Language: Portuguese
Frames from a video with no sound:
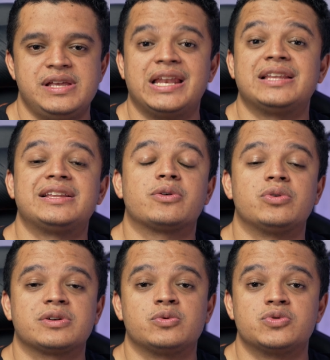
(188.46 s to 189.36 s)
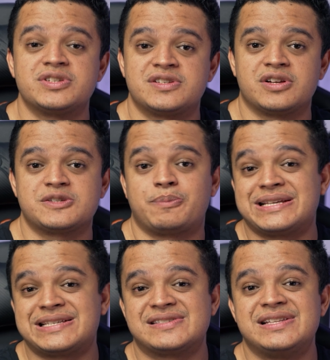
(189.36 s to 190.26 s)
E ele ainda conta com dois slots
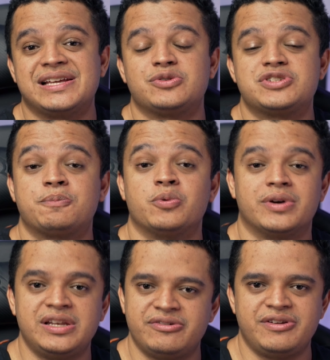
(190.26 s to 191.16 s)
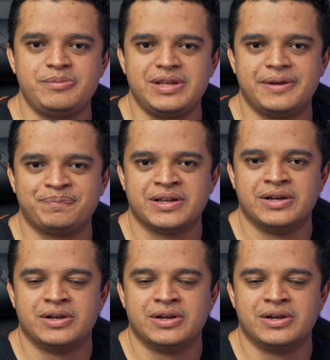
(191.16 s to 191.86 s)
para SSD do tipo NVMe,